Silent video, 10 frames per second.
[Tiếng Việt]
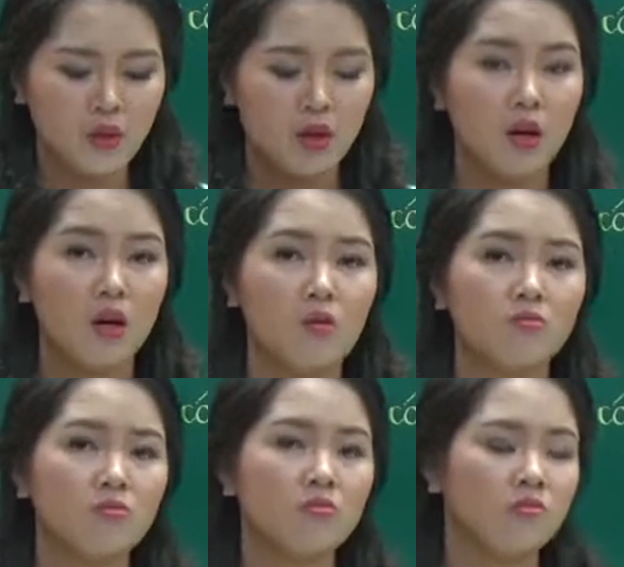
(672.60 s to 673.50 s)
à,
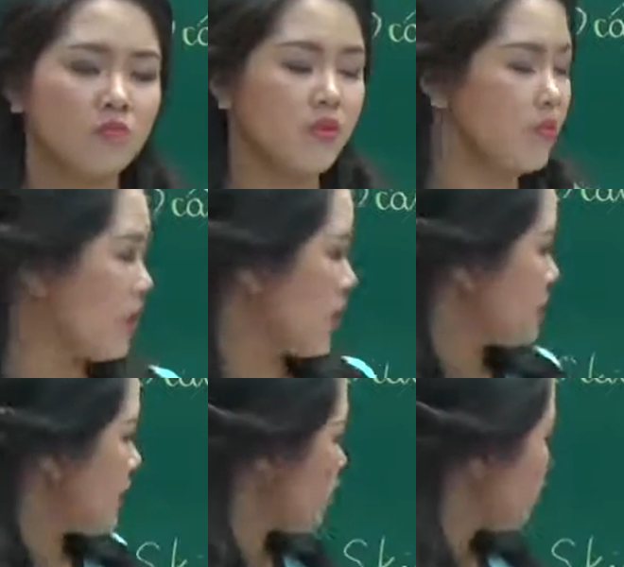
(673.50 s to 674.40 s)
bởi vì là
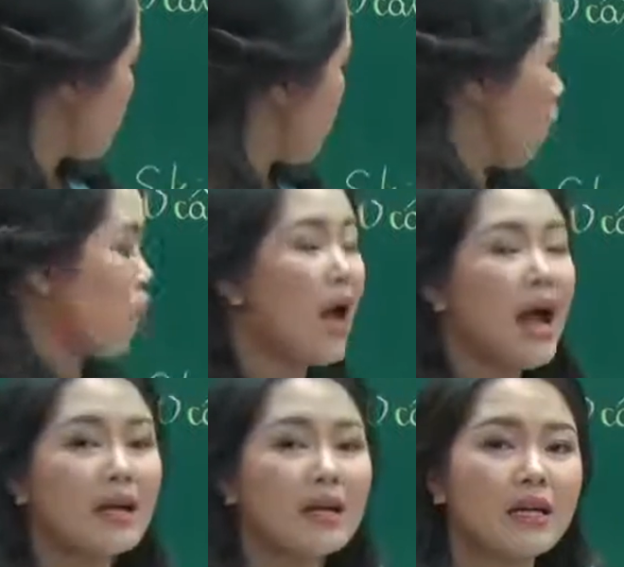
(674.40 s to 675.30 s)
sao chúng ta bỏ
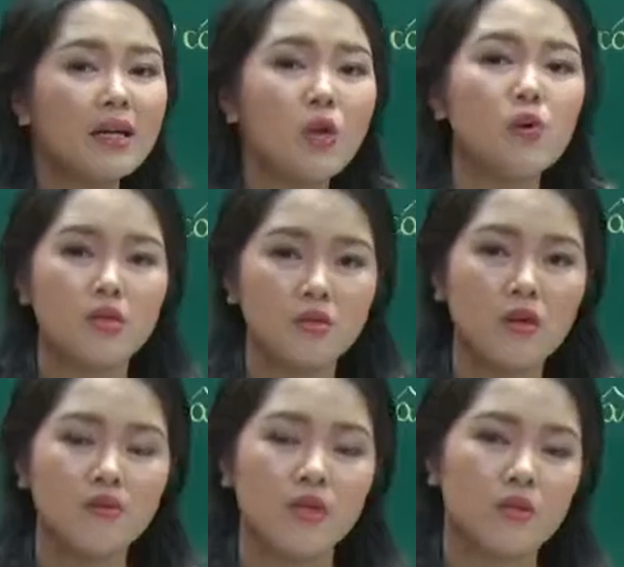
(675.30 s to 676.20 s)
qua các cái câu ở
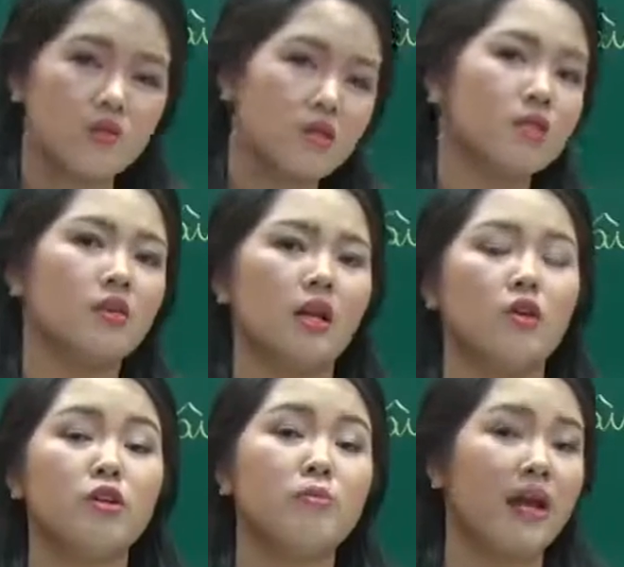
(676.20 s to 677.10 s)
giữa vì thực sự là
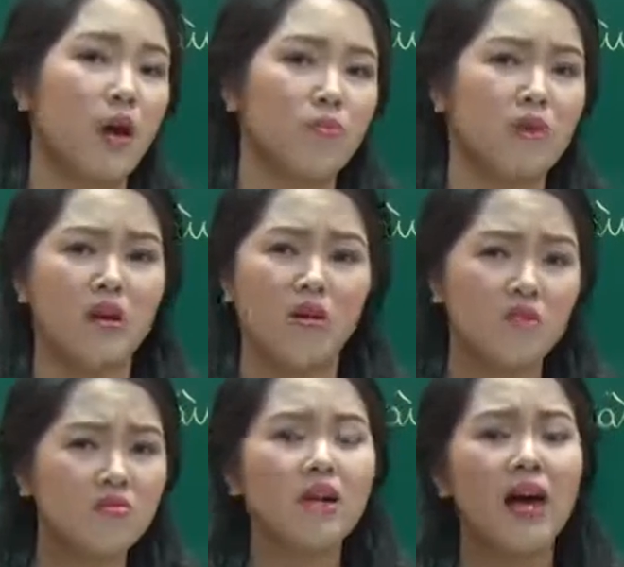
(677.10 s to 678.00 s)
có những bài đọc mà
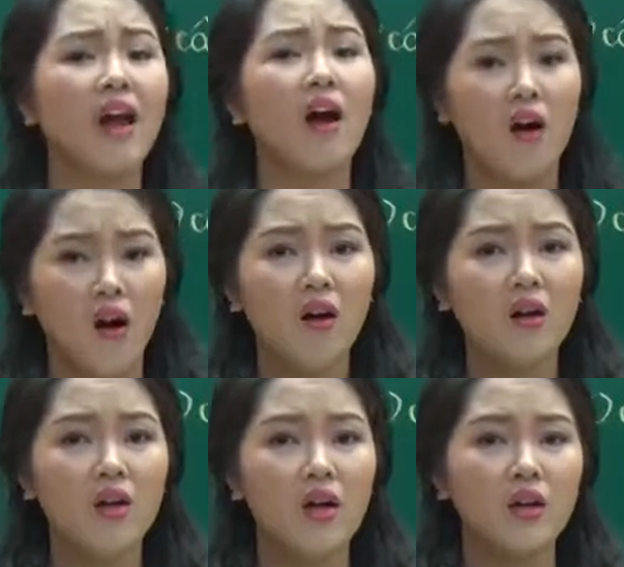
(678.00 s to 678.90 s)
nó khá là khó
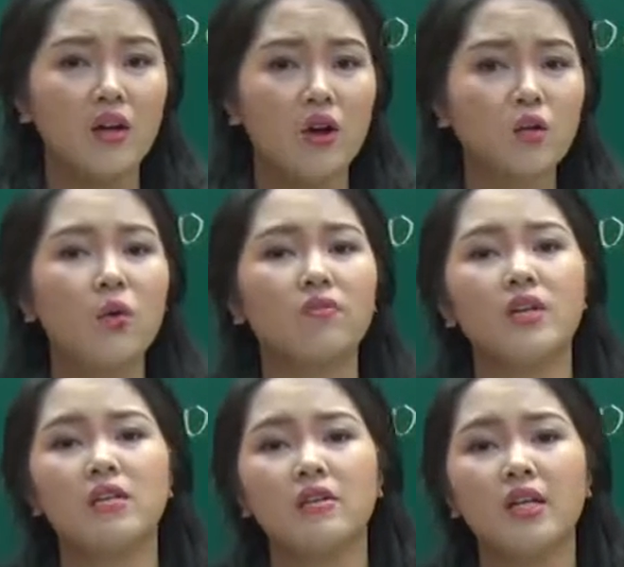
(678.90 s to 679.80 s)
nó thuộc
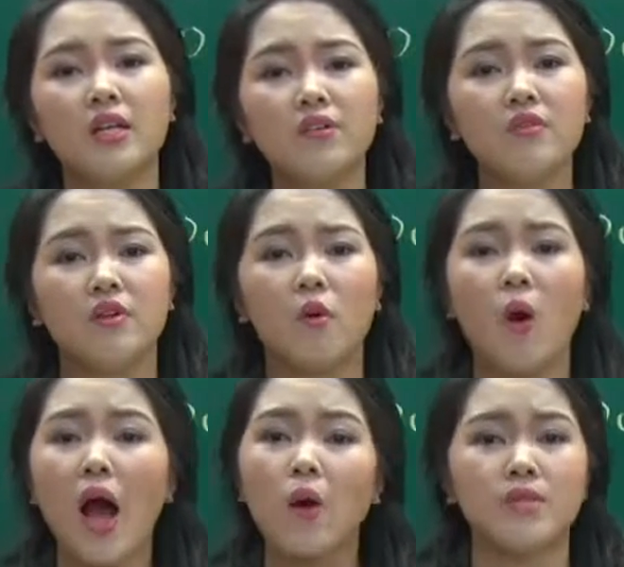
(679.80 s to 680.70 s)
về những cái lĩnh vực
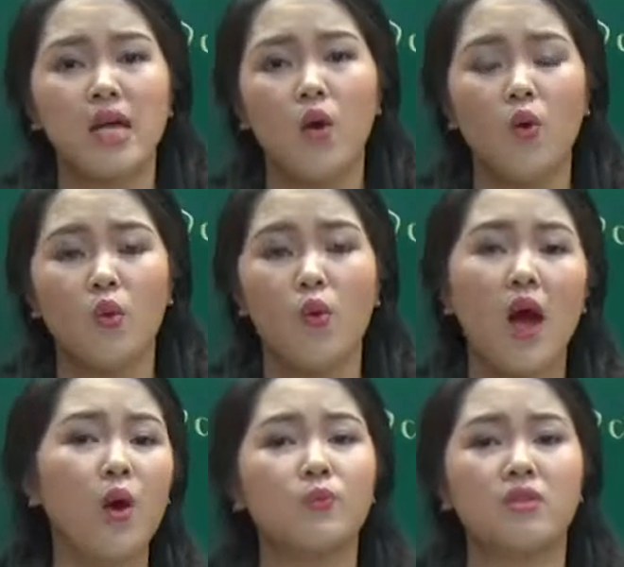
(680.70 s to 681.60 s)
khoa học xã hội
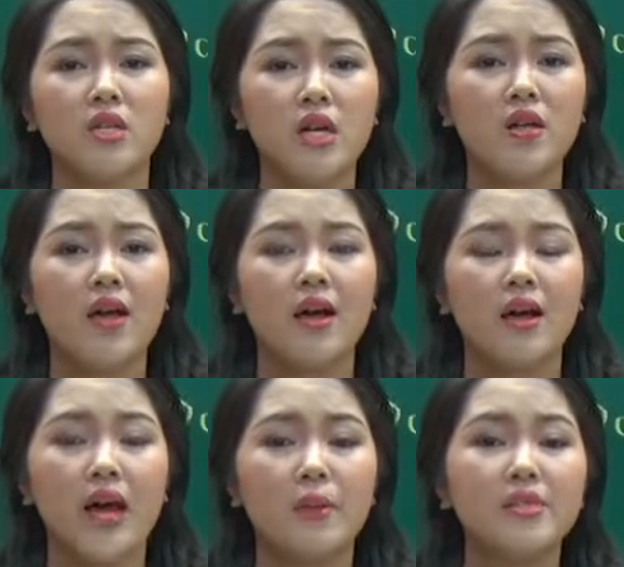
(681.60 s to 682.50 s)
khoa học tự nhiên
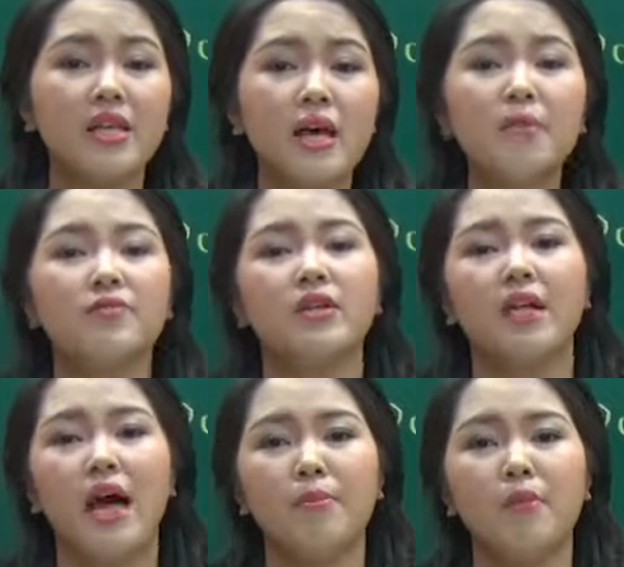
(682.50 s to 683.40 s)
các em dễ bị phân
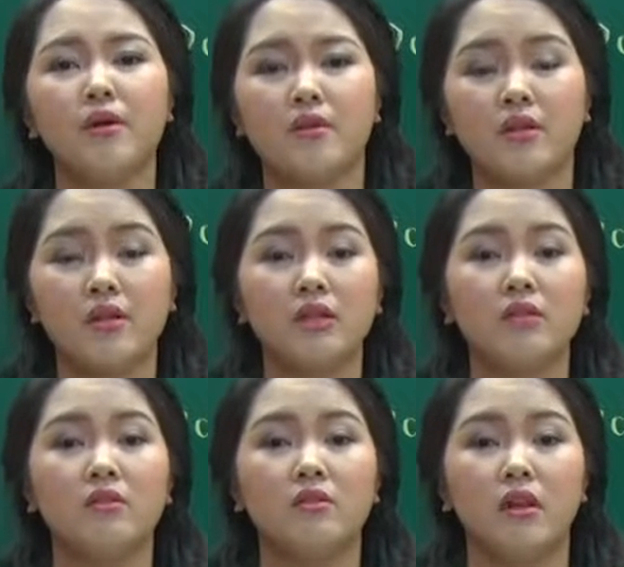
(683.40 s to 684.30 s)
tán bởi những cái
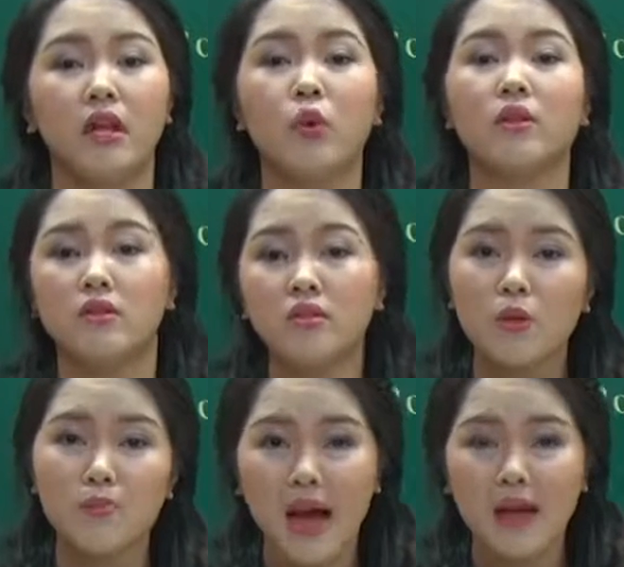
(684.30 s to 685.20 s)
từ là thuật ngữ
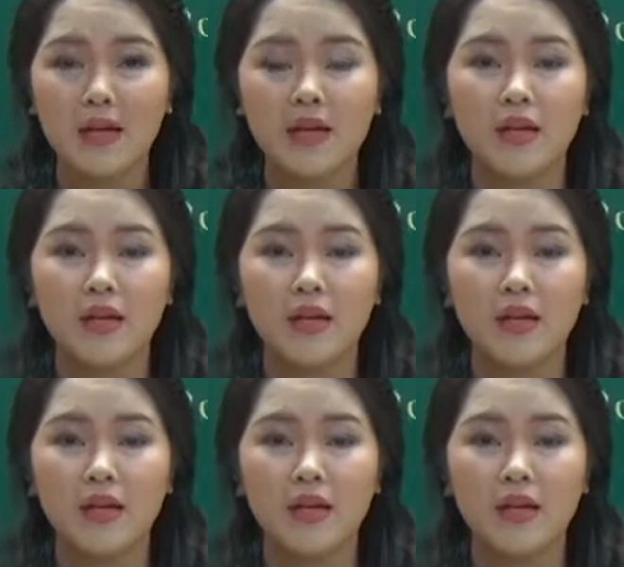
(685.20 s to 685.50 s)
trong bài